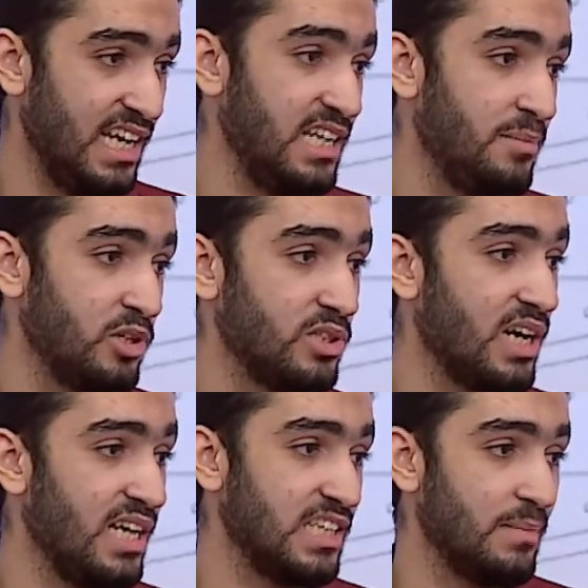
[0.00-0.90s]
اللي
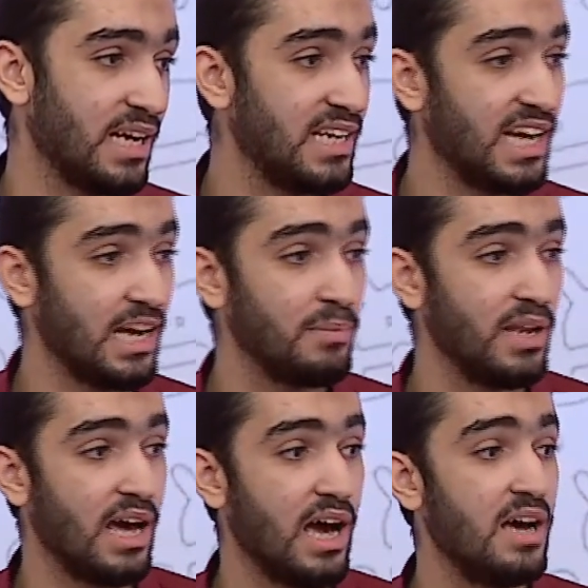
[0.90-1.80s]
بيطرح زي ما قلنا
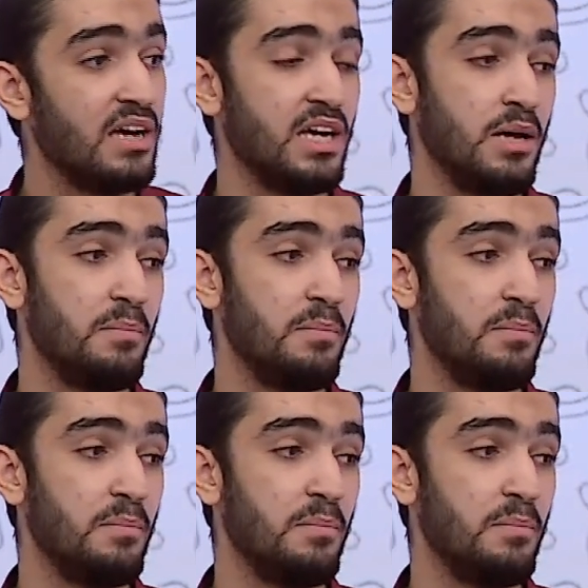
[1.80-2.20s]
قبلها